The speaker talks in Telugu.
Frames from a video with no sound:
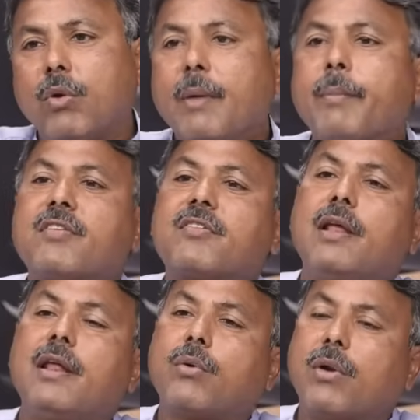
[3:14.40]
ఒలింపిక్స్కి
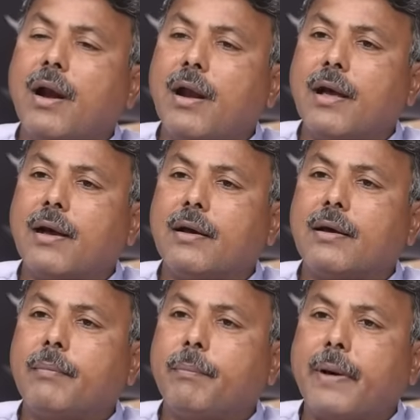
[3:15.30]
వెళ్ళే కుర్రాళ్ళలాగా
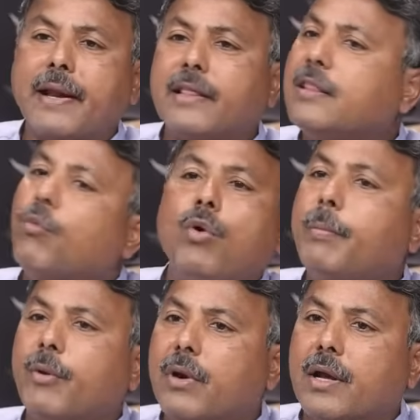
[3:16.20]
పరిగెత్తే
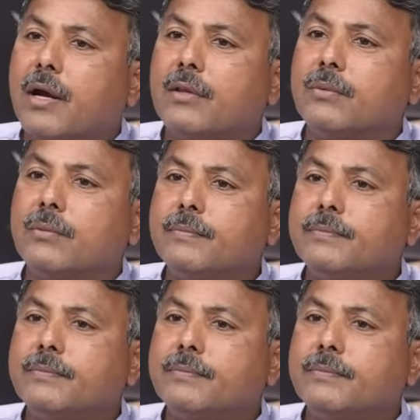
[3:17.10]
ఓపికండి కాదు